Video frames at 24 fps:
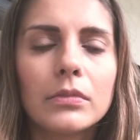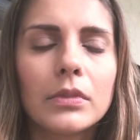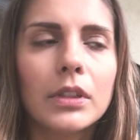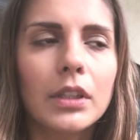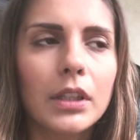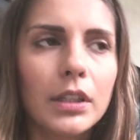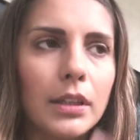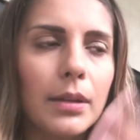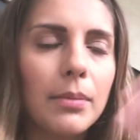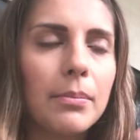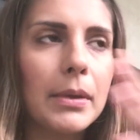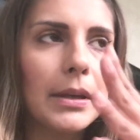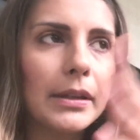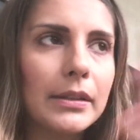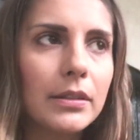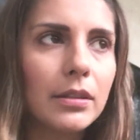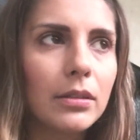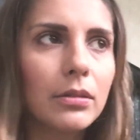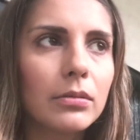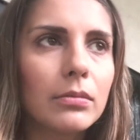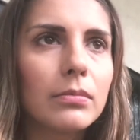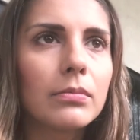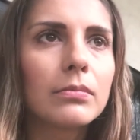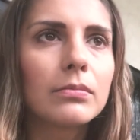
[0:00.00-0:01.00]
que também
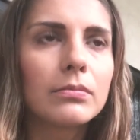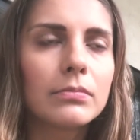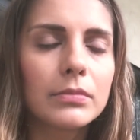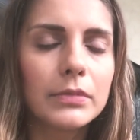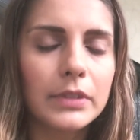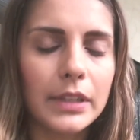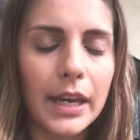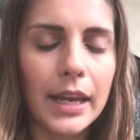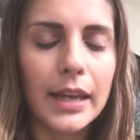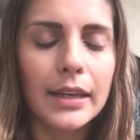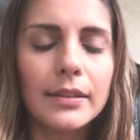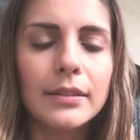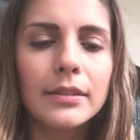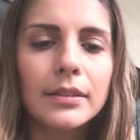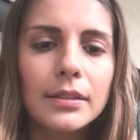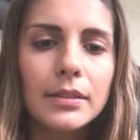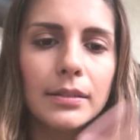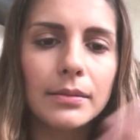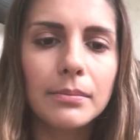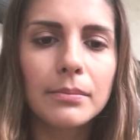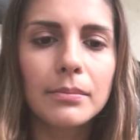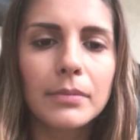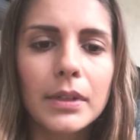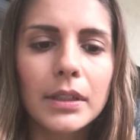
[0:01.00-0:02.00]
são
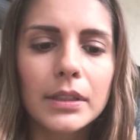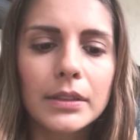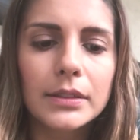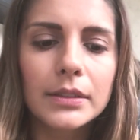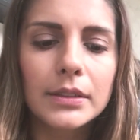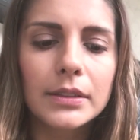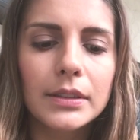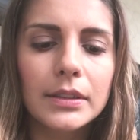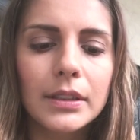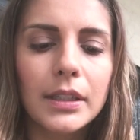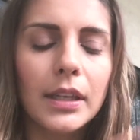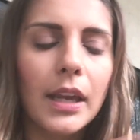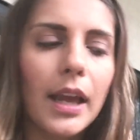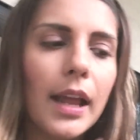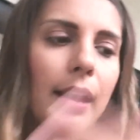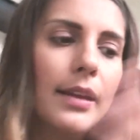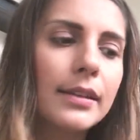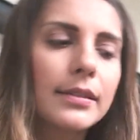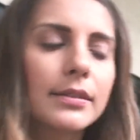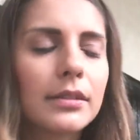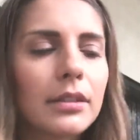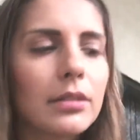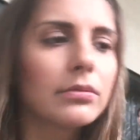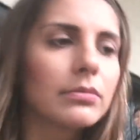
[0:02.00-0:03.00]
trens, mas que
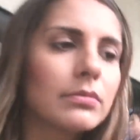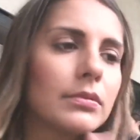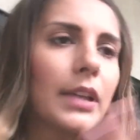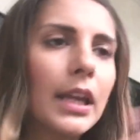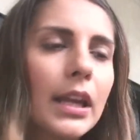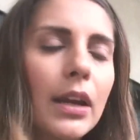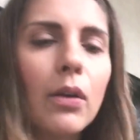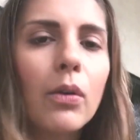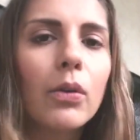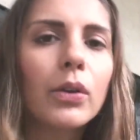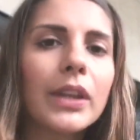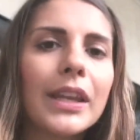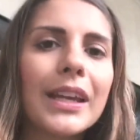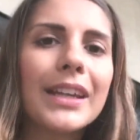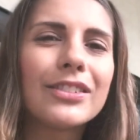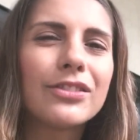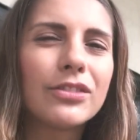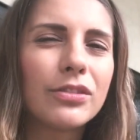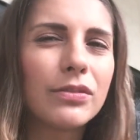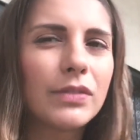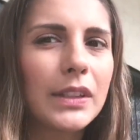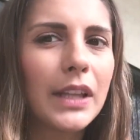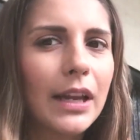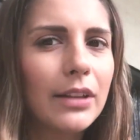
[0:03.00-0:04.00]
elas não têm
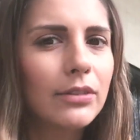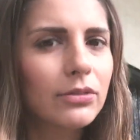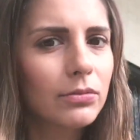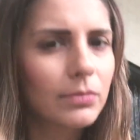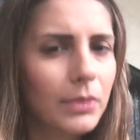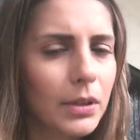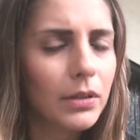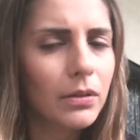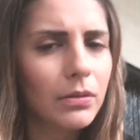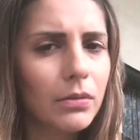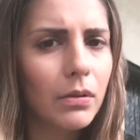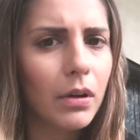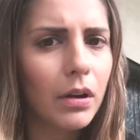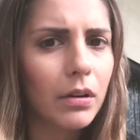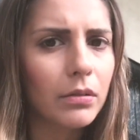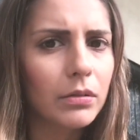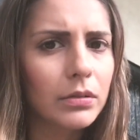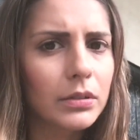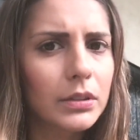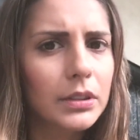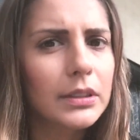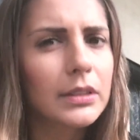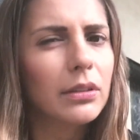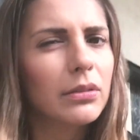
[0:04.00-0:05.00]
conectividade uma com a
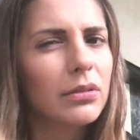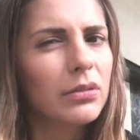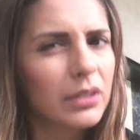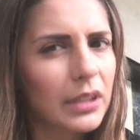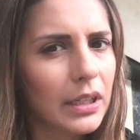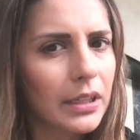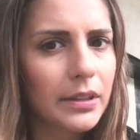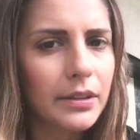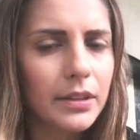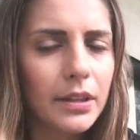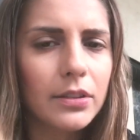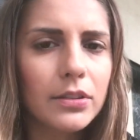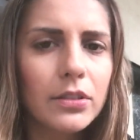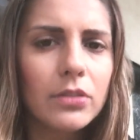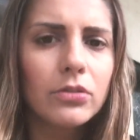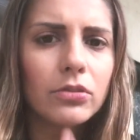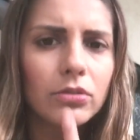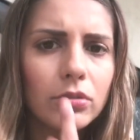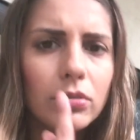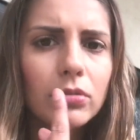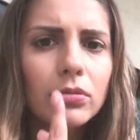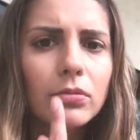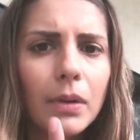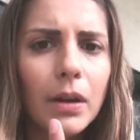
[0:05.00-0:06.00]
outra, então tu tem que
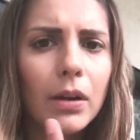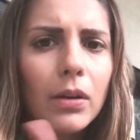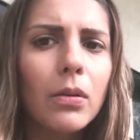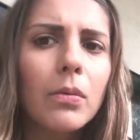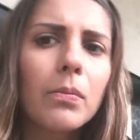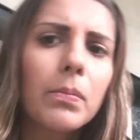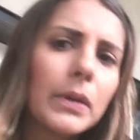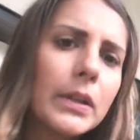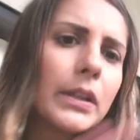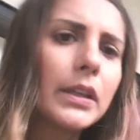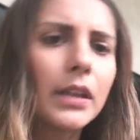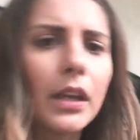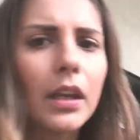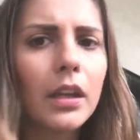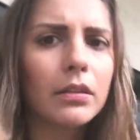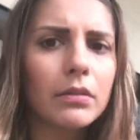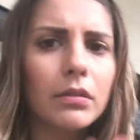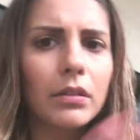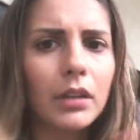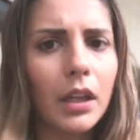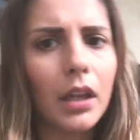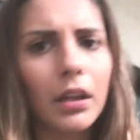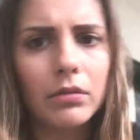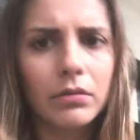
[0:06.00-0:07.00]
decidir uma companhia e
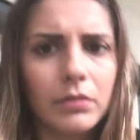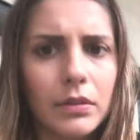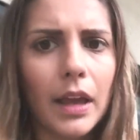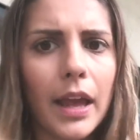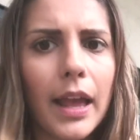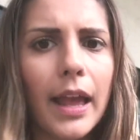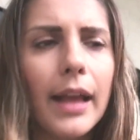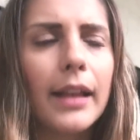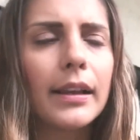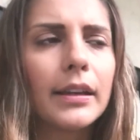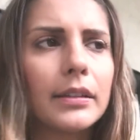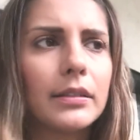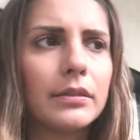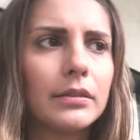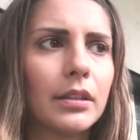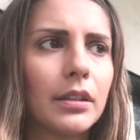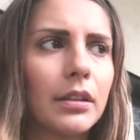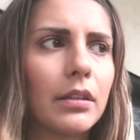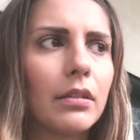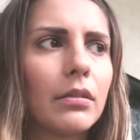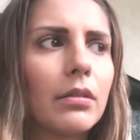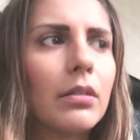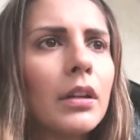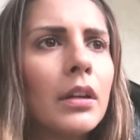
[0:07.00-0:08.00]
tu tem que usar ela,
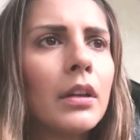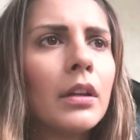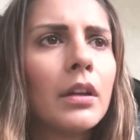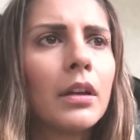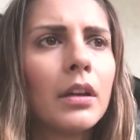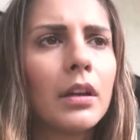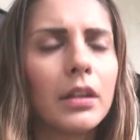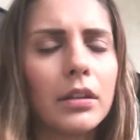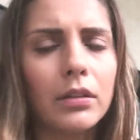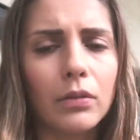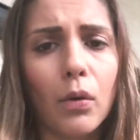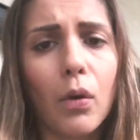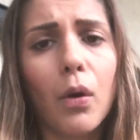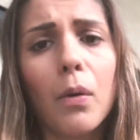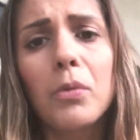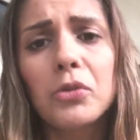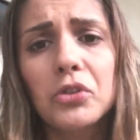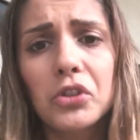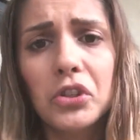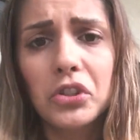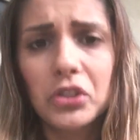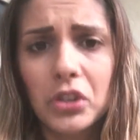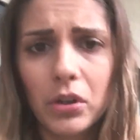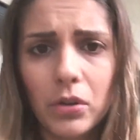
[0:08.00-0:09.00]
entendeu? Então, como
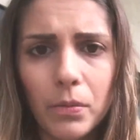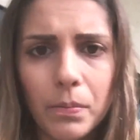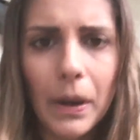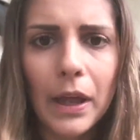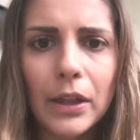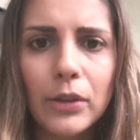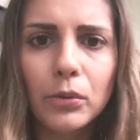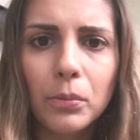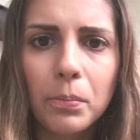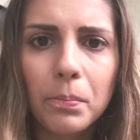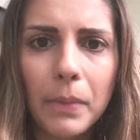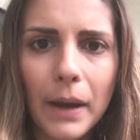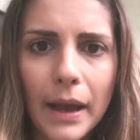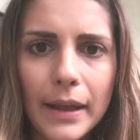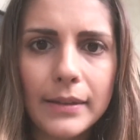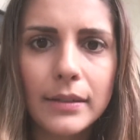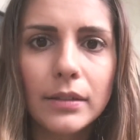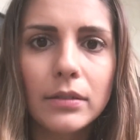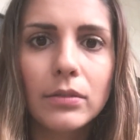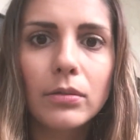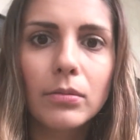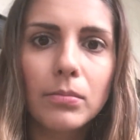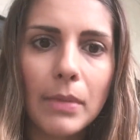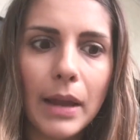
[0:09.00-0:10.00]
eu já tinha comprado o
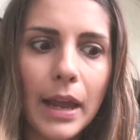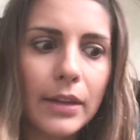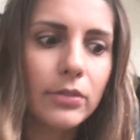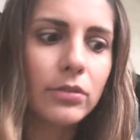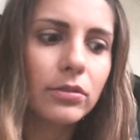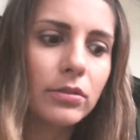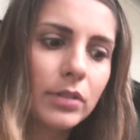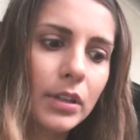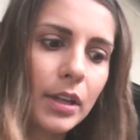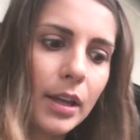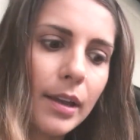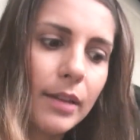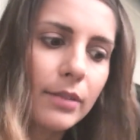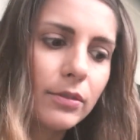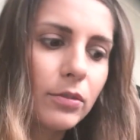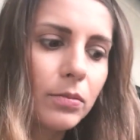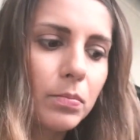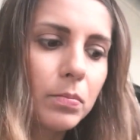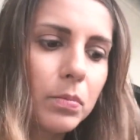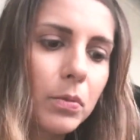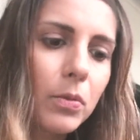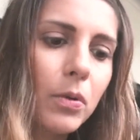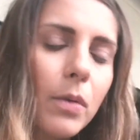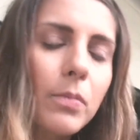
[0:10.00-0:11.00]
passe do Metro, que é
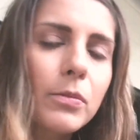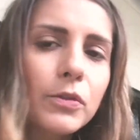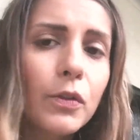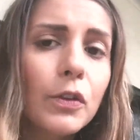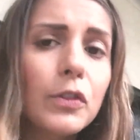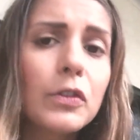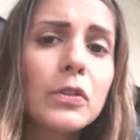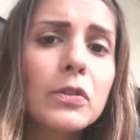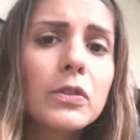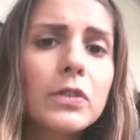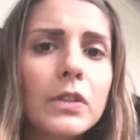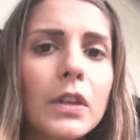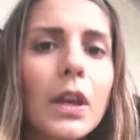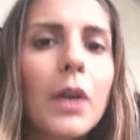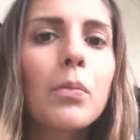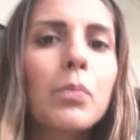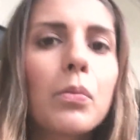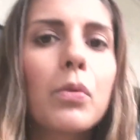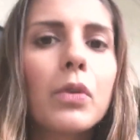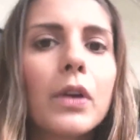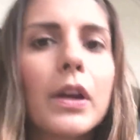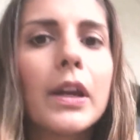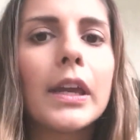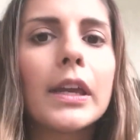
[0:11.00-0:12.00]
tipo como se fosse o
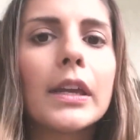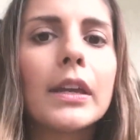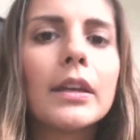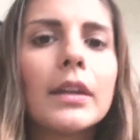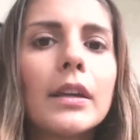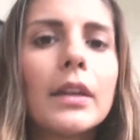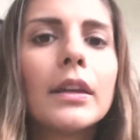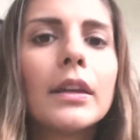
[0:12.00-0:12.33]
Subway